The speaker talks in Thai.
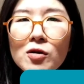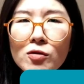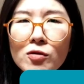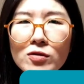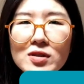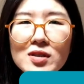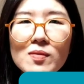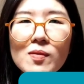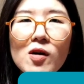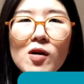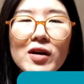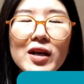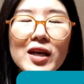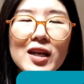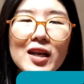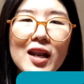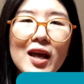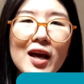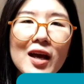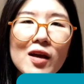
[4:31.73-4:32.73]
คุณจะมองเห็
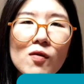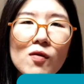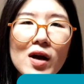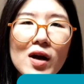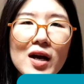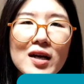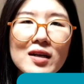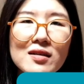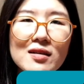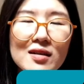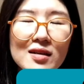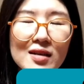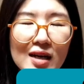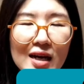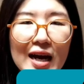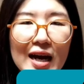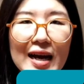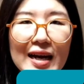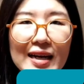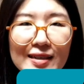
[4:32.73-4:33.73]
นได้ว่าเครือ
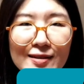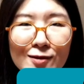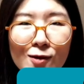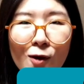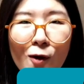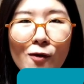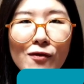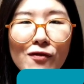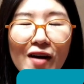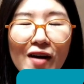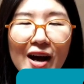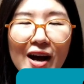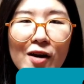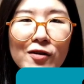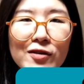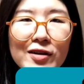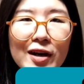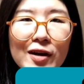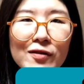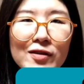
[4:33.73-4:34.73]
ข่ายสองฝั่งข
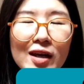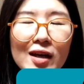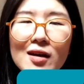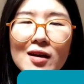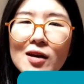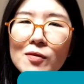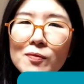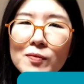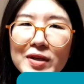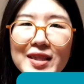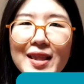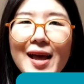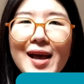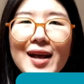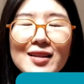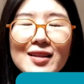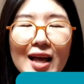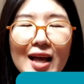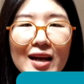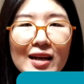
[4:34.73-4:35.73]
องเราเนี่ยมันแต
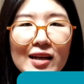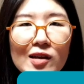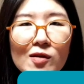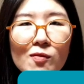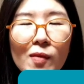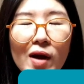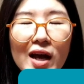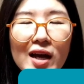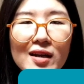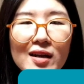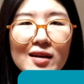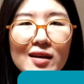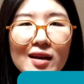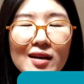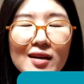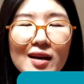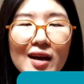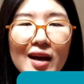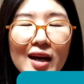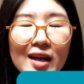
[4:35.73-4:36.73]
กต่างกันมากเลยนะ
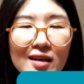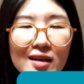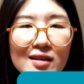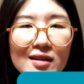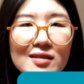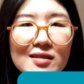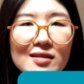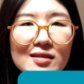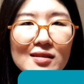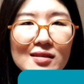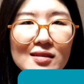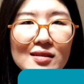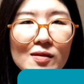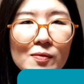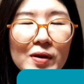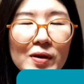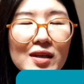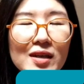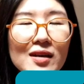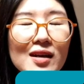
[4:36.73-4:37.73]
อันนึงคือ
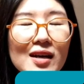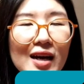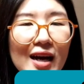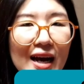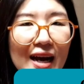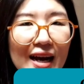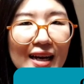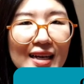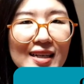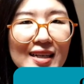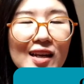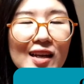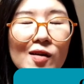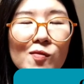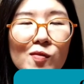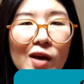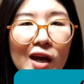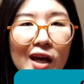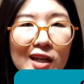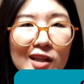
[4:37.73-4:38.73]
เป็นเครือข่ายที่
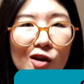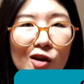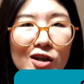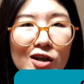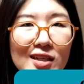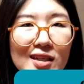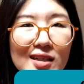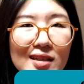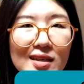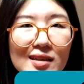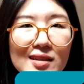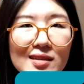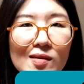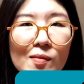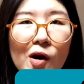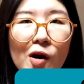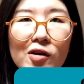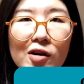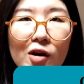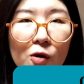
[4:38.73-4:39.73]
ทำงานตอนที่ส
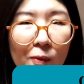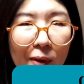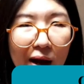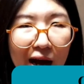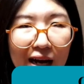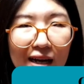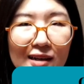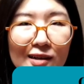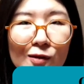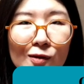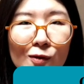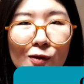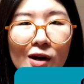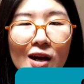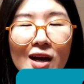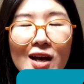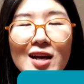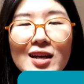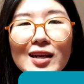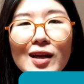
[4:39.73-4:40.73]
มองเราพักอยู่
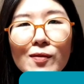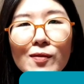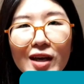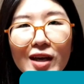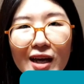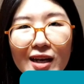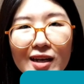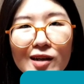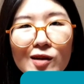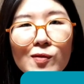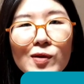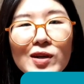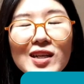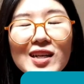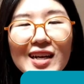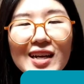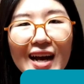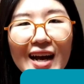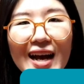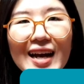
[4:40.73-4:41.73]
กับอีกอันนึงเป็นเค
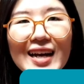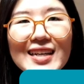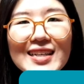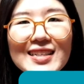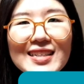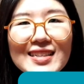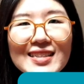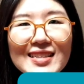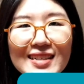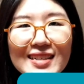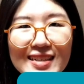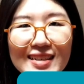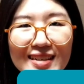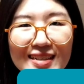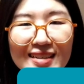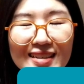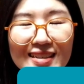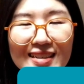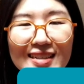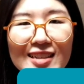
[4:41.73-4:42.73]
รือข่ายที่จะเกิ
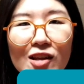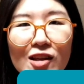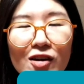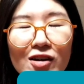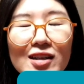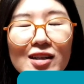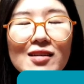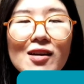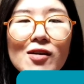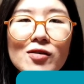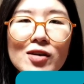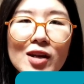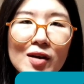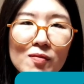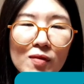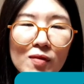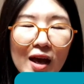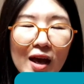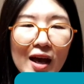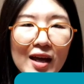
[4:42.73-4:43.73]
ดขึ้นตอนที่เรา
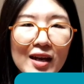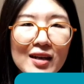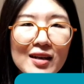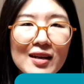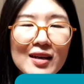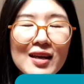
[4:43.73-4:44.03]
ทำงาน